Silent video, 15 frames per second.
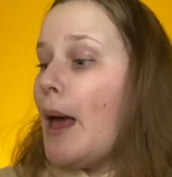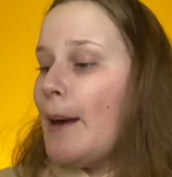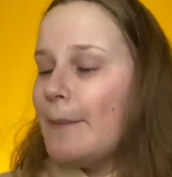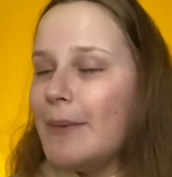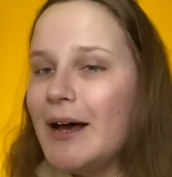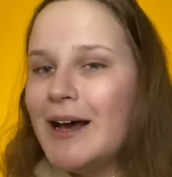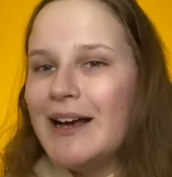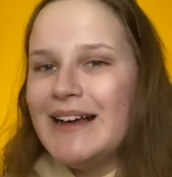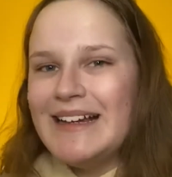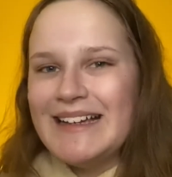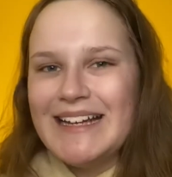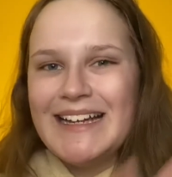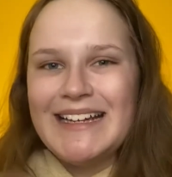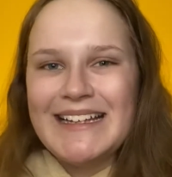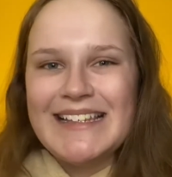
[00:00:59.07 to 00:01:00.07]

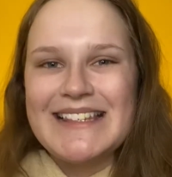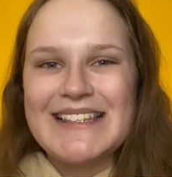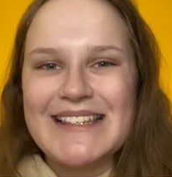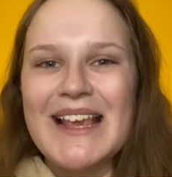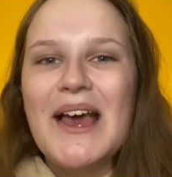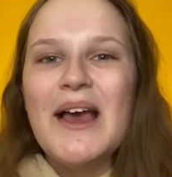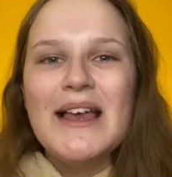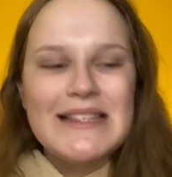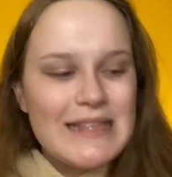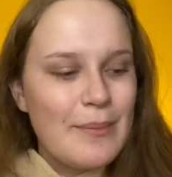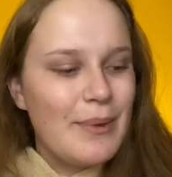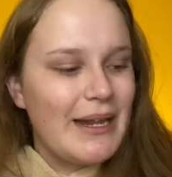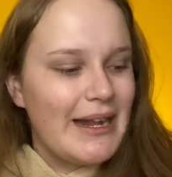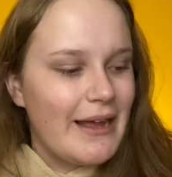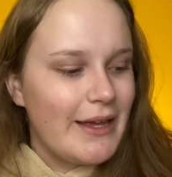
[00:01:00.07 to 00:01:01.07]
Mas
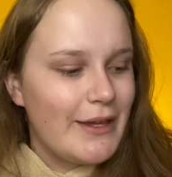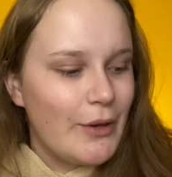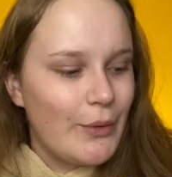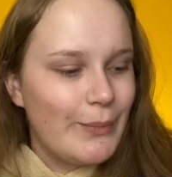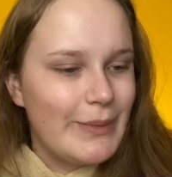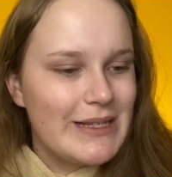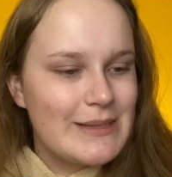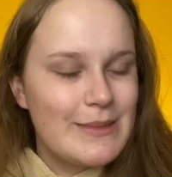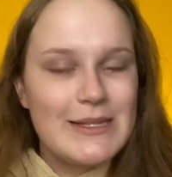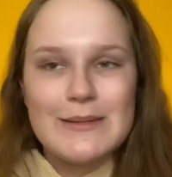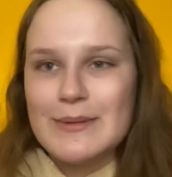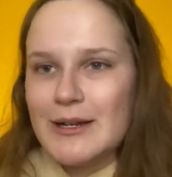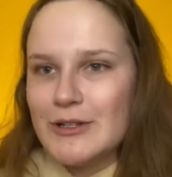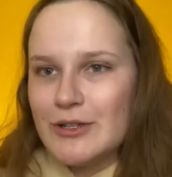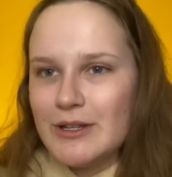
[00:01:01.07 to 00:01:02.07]
separei aqui algumas makes
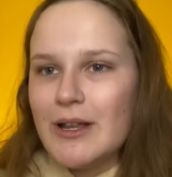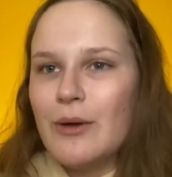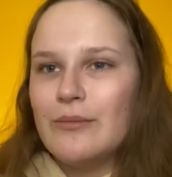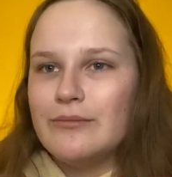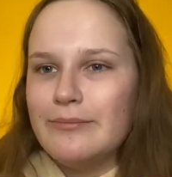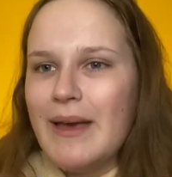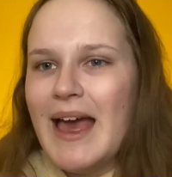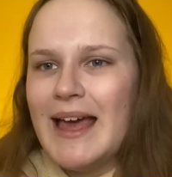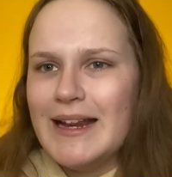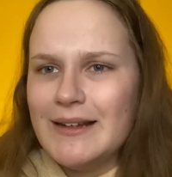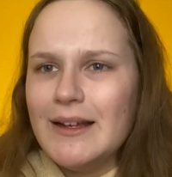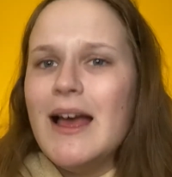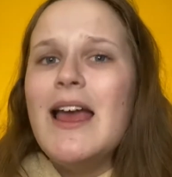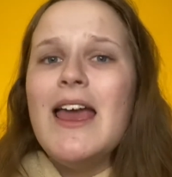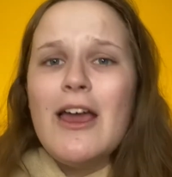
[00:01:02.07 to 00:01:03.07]
pra... Não, pera,
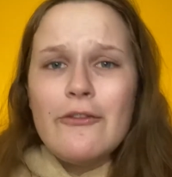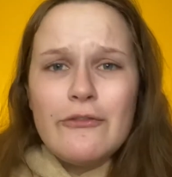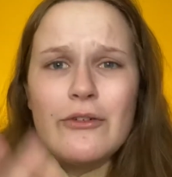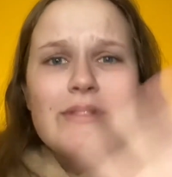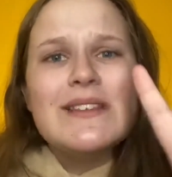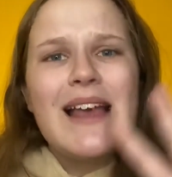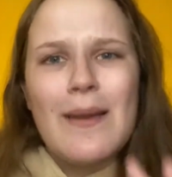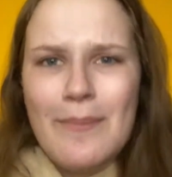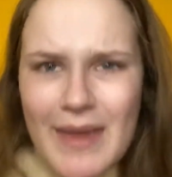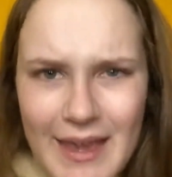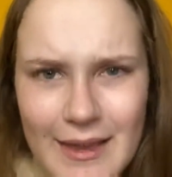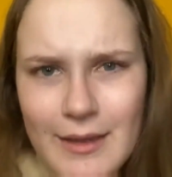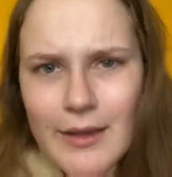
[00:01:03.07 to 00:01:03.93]
eu vou usar a make que